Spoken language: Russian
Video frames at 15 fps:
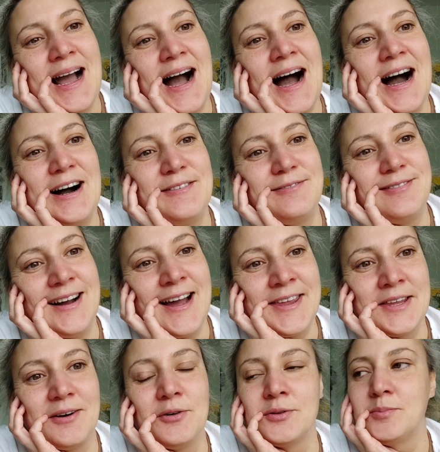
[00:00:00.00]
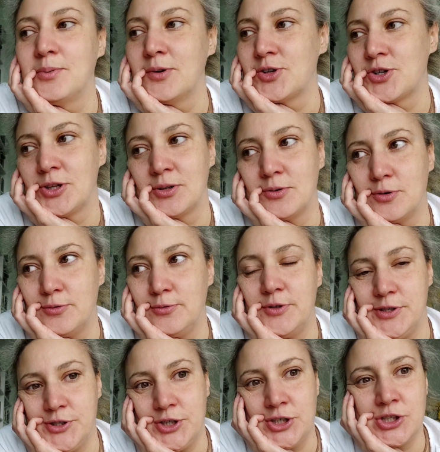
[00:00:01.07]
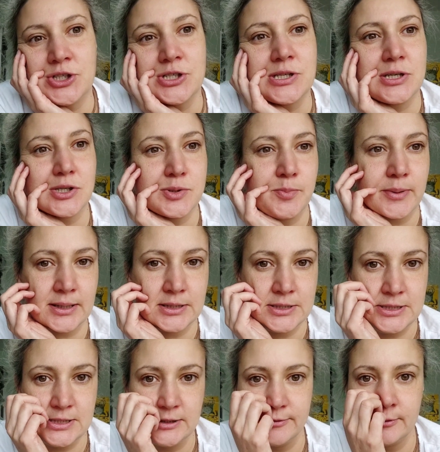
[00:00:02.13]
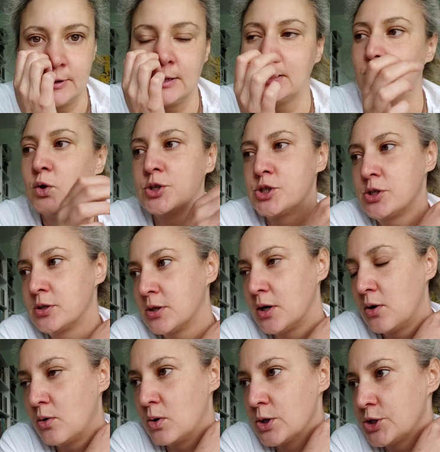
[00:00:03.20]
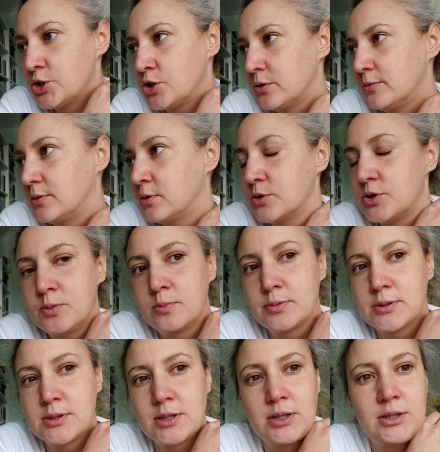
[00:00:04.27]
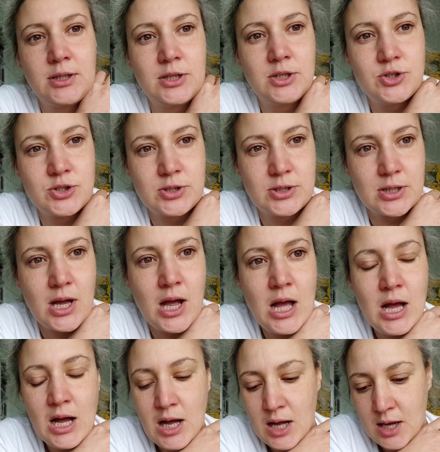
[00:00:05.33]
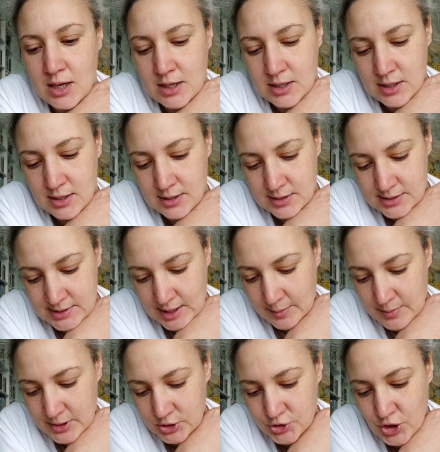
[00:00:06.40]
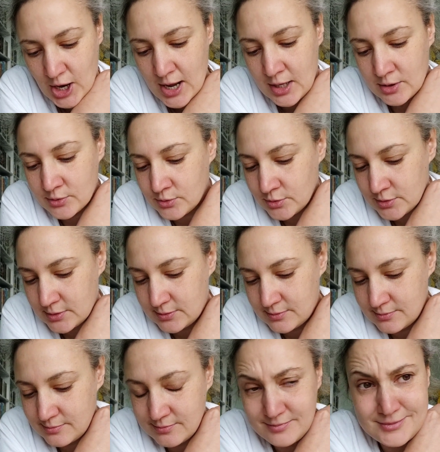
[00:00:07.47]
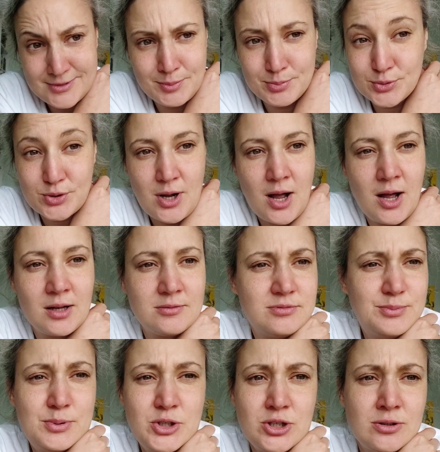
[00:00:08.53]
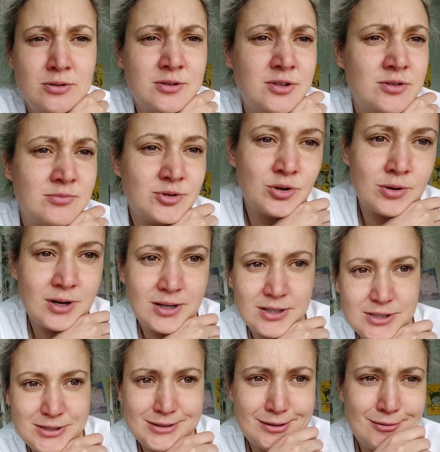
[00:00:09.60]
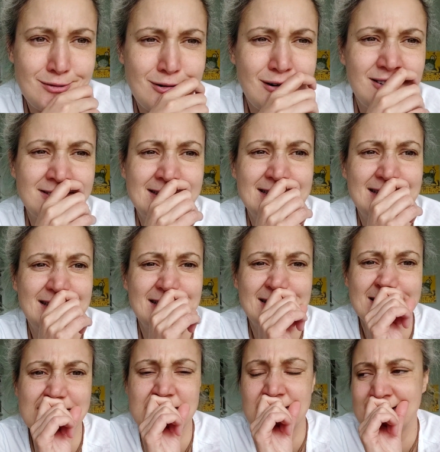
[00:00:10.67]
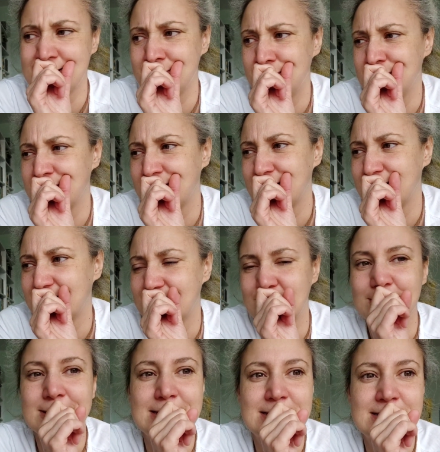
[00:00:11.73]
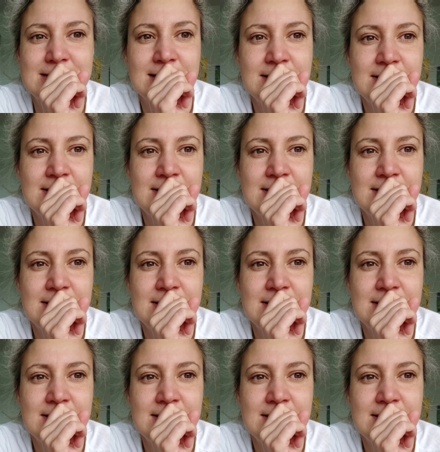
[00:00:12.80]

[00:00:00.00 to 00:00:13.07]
А Ваня, он больше такой физический, спортивный, очень находчивый, очень быстро логически э, соображает, но допускает вообще очень много косяков, таких ошибок, то есть